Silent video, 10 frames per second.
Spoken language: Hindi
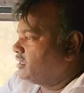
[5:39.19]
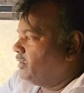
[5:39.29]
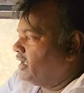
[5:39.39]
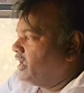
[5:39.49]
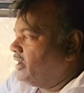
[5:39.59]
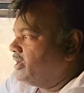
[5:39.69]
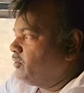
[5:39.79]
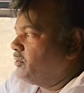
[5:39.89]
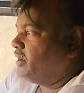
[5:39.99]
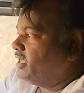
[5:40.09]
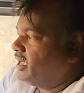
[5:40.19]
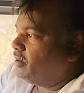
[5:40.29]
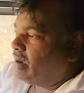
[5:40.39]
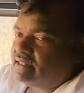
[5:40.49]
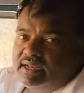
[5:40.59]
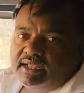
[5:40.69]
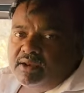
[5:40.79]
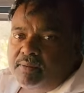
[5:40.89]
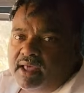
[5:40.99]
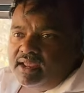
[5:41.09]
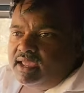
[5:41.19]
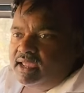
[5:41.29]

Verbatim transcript: कि भाई यहाँ नेटवर्क नहीं है बात नहीं कर पा रहे